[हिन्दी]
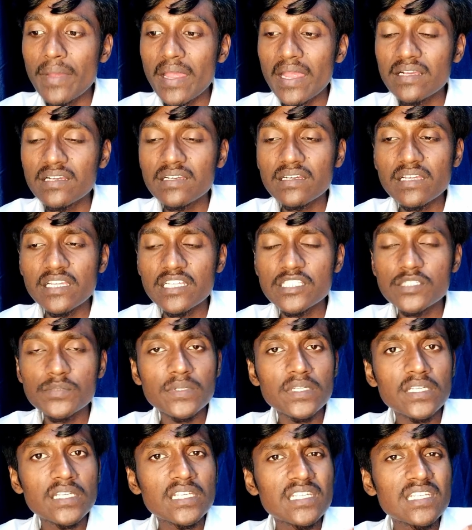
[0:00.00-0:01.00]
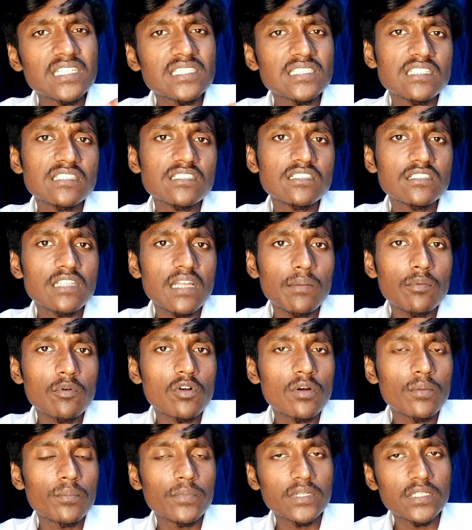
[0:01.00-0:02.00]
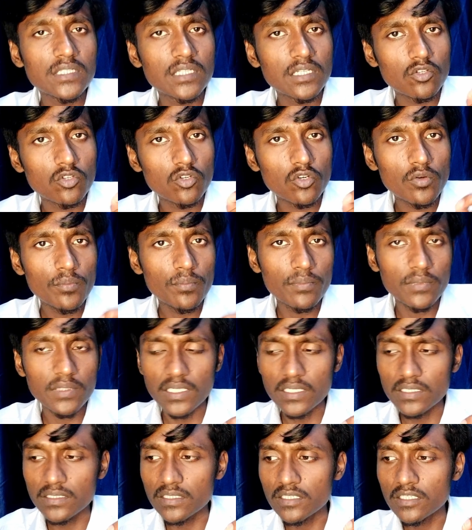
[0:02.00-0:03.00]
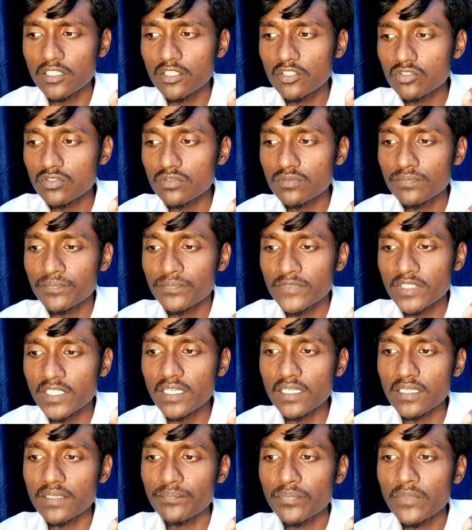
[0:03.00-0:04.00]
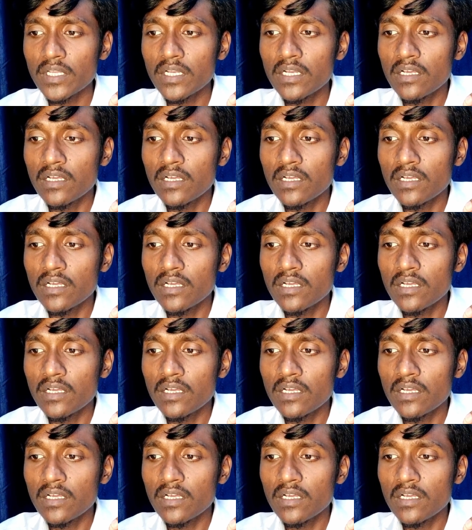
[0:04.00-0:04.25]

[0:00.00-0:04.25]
बैंक एच पी ये सारी चीज़ें आपको कंपनी देखने को मिल जाते हैं ठीक है ना